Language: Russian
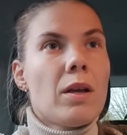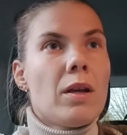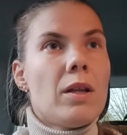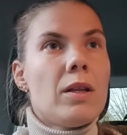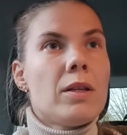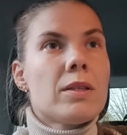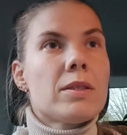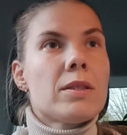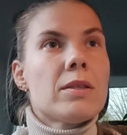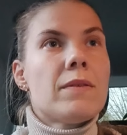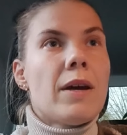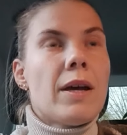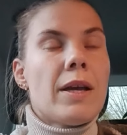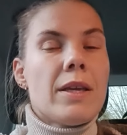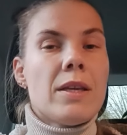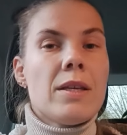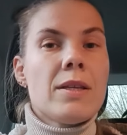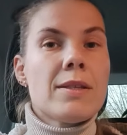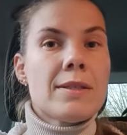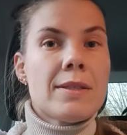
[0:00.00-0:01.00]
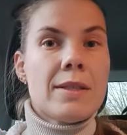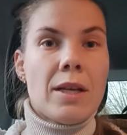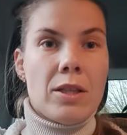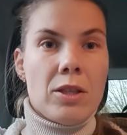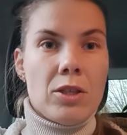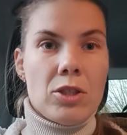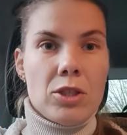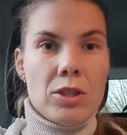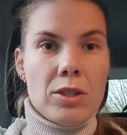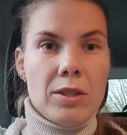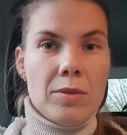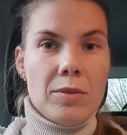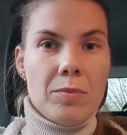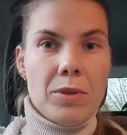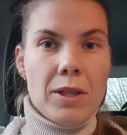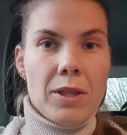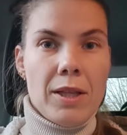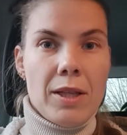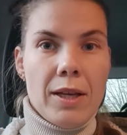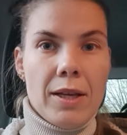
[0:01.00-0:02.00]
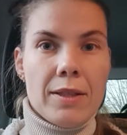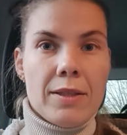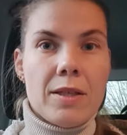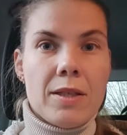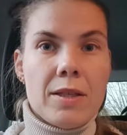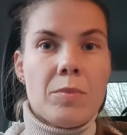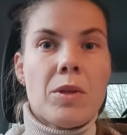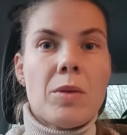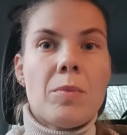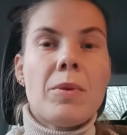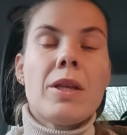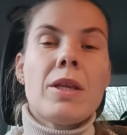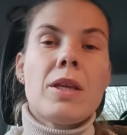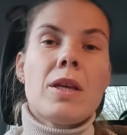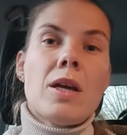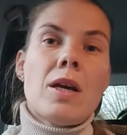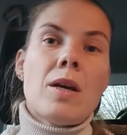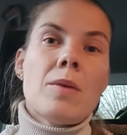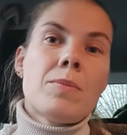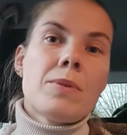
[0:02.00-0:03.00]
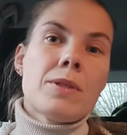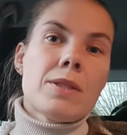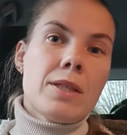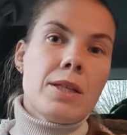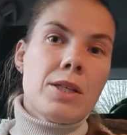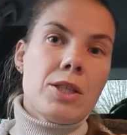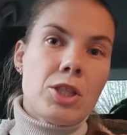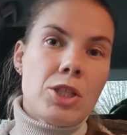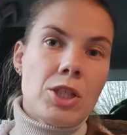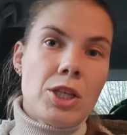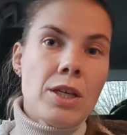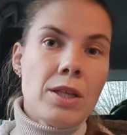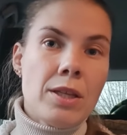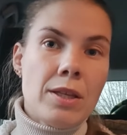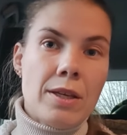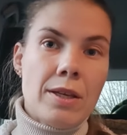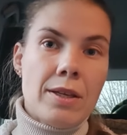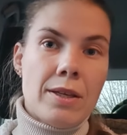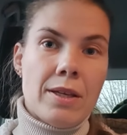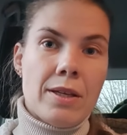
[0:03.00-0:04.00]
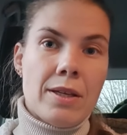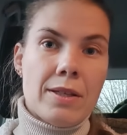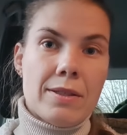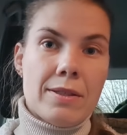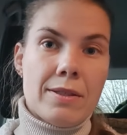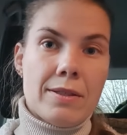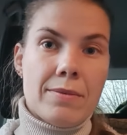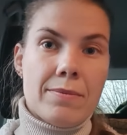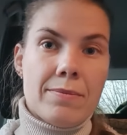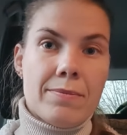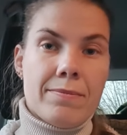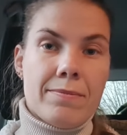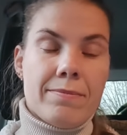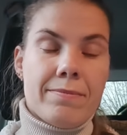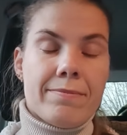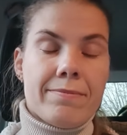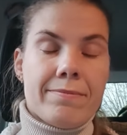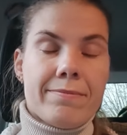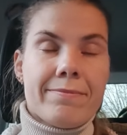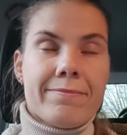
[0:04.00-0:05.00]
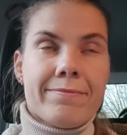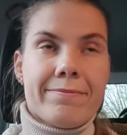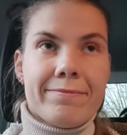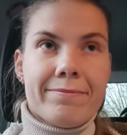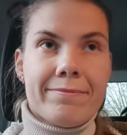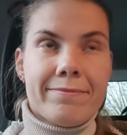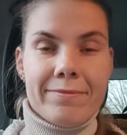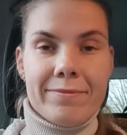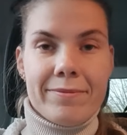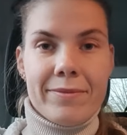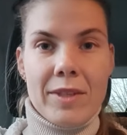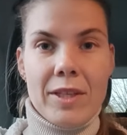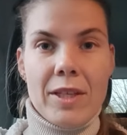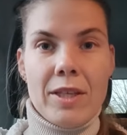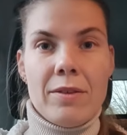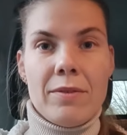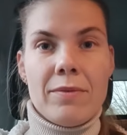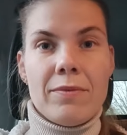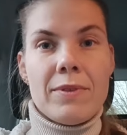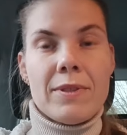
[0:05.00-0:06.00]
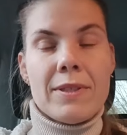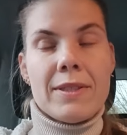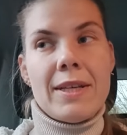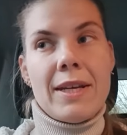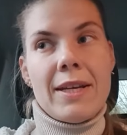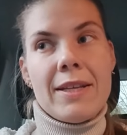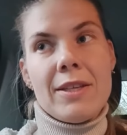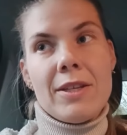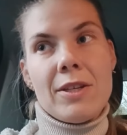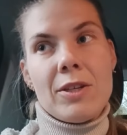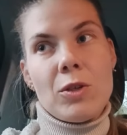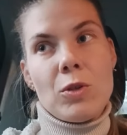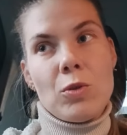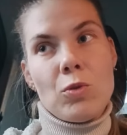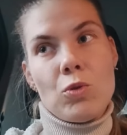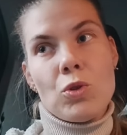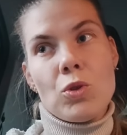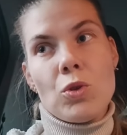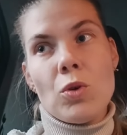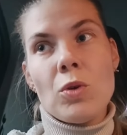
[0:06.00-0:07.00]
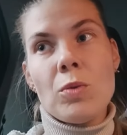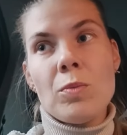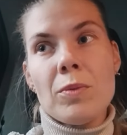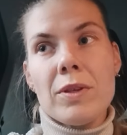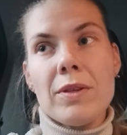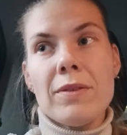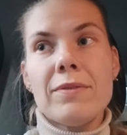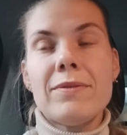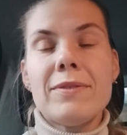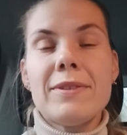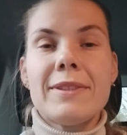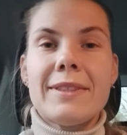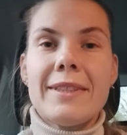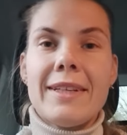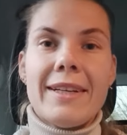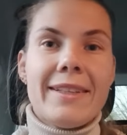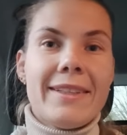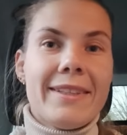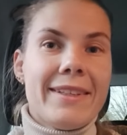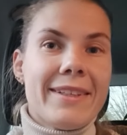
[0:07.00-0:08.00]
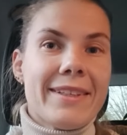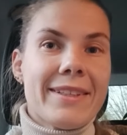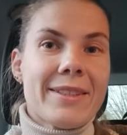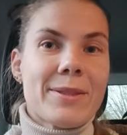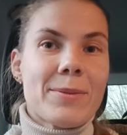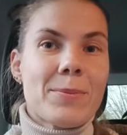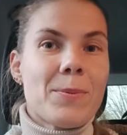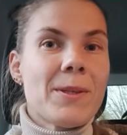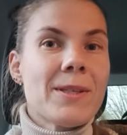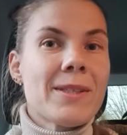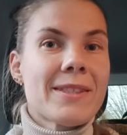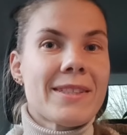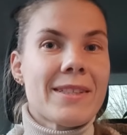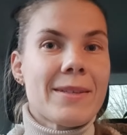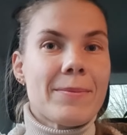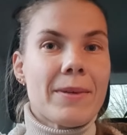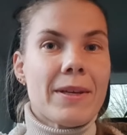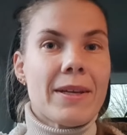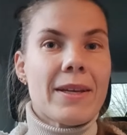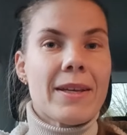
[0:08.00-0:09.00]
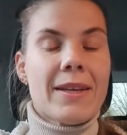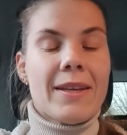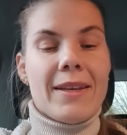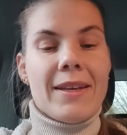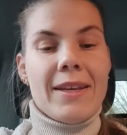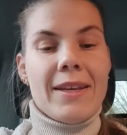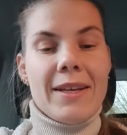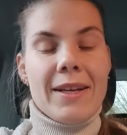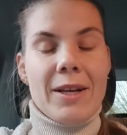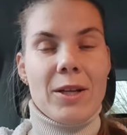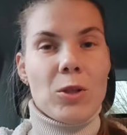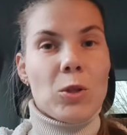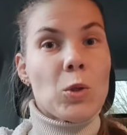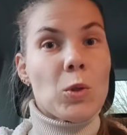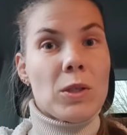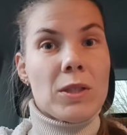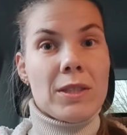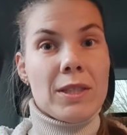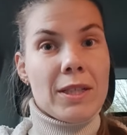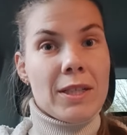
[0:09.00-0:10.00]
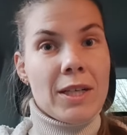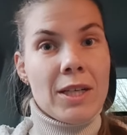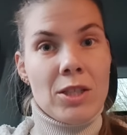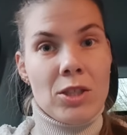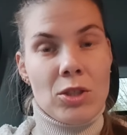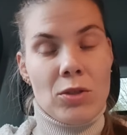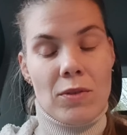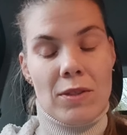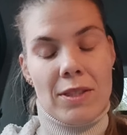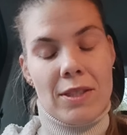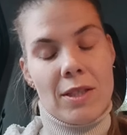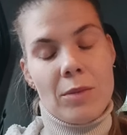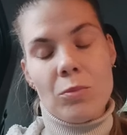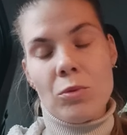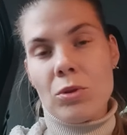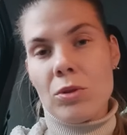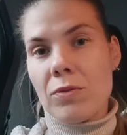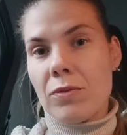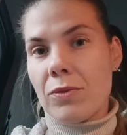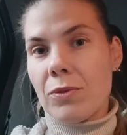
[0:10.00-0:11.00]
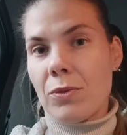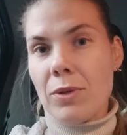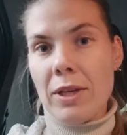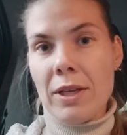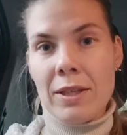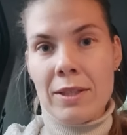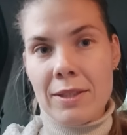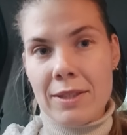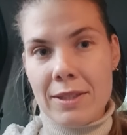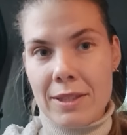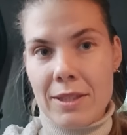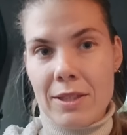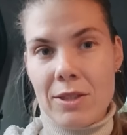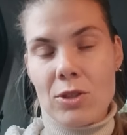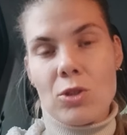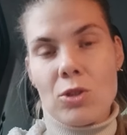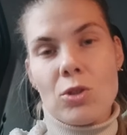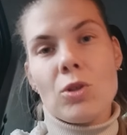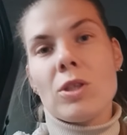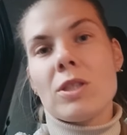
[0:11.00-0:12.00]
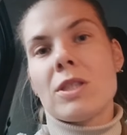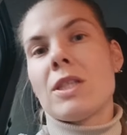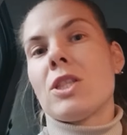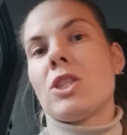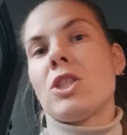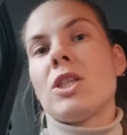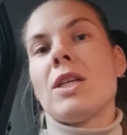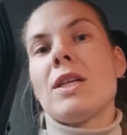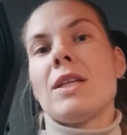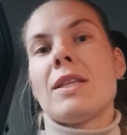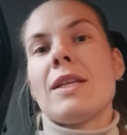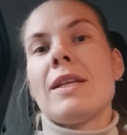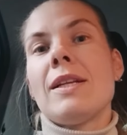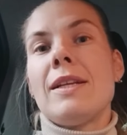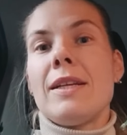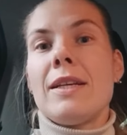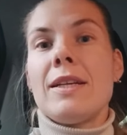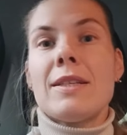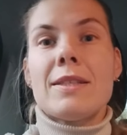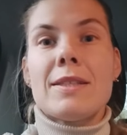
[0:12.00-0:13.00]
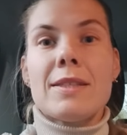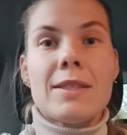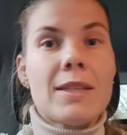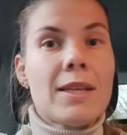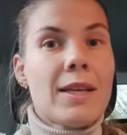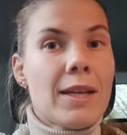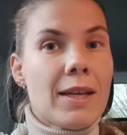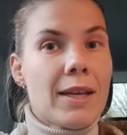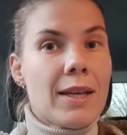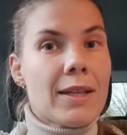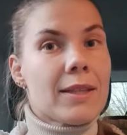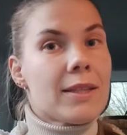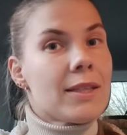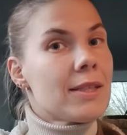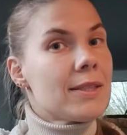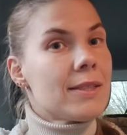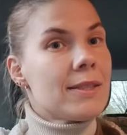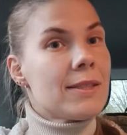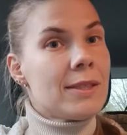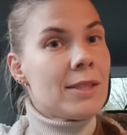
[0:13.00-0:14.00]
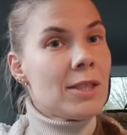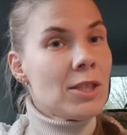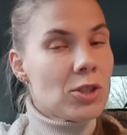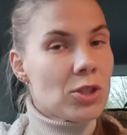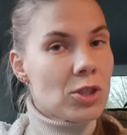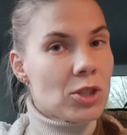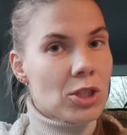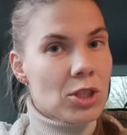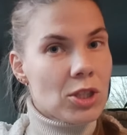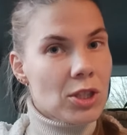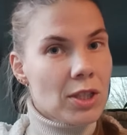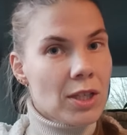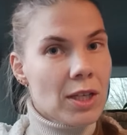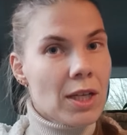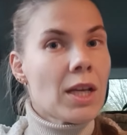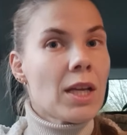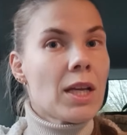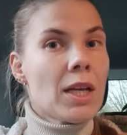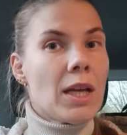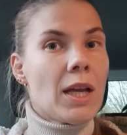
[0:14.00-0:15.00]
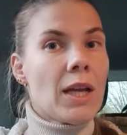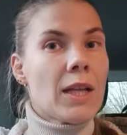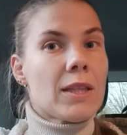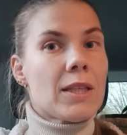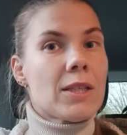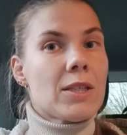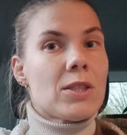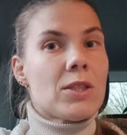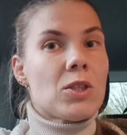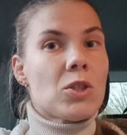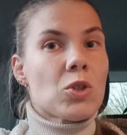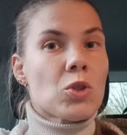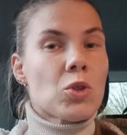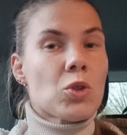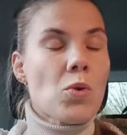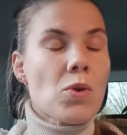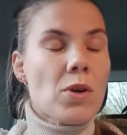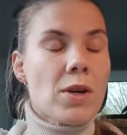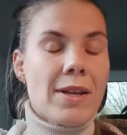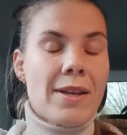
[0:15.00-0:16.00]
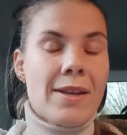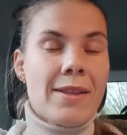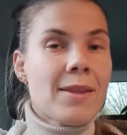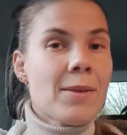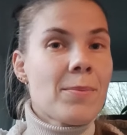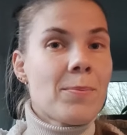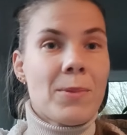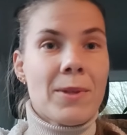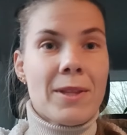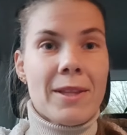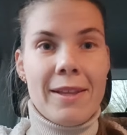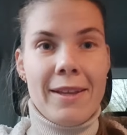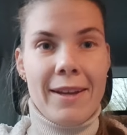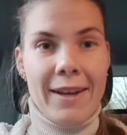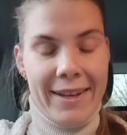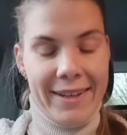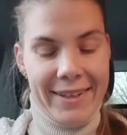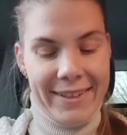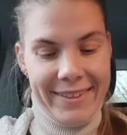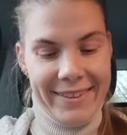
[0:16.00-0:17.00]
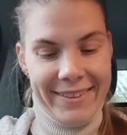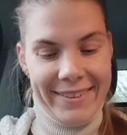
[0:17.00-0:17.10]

лицевая и изнаночная петля. Тем не менее, обозначение есть и в вязании крючком, и в вязании спицами, которое заканчивается на буковку S, что означает или ST, это стич, это стежок, это петля.